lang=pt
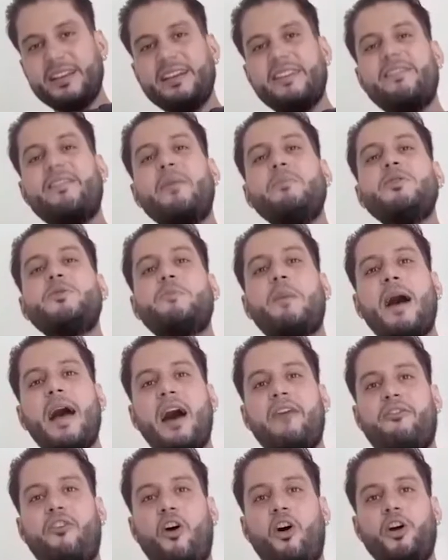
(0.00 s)
Vamos
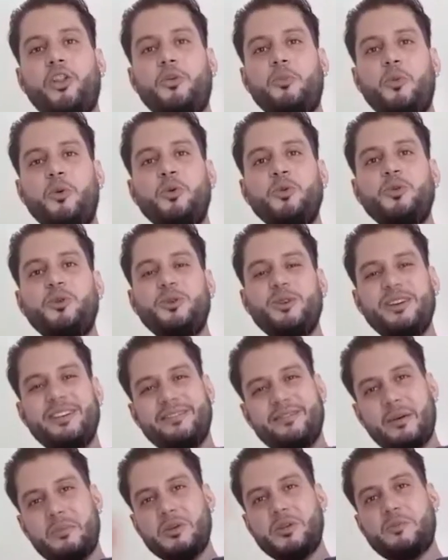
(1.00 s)
espalhar forró no mundo,
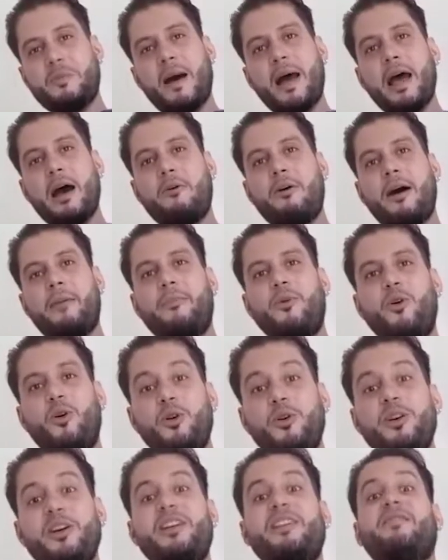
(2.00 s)
vamos espalhar o
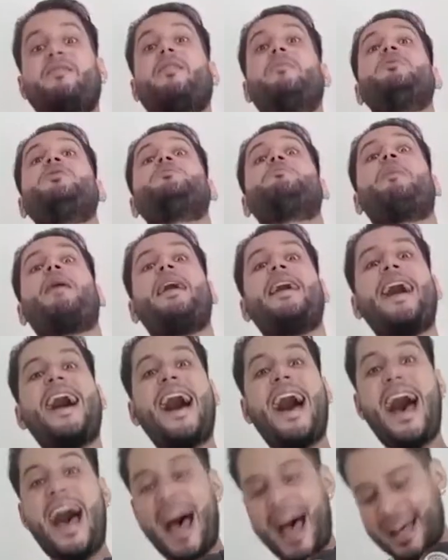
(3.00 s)
amor, vamos espalhar
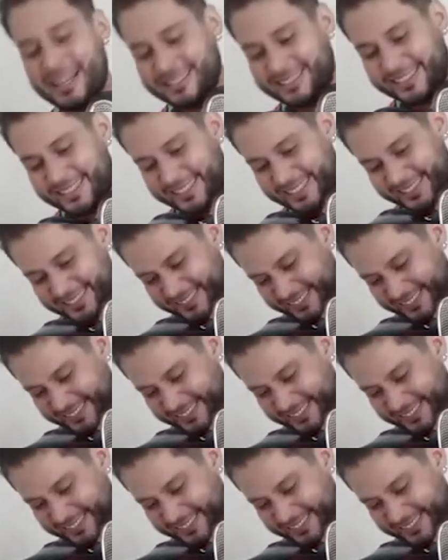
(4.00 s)
a arte.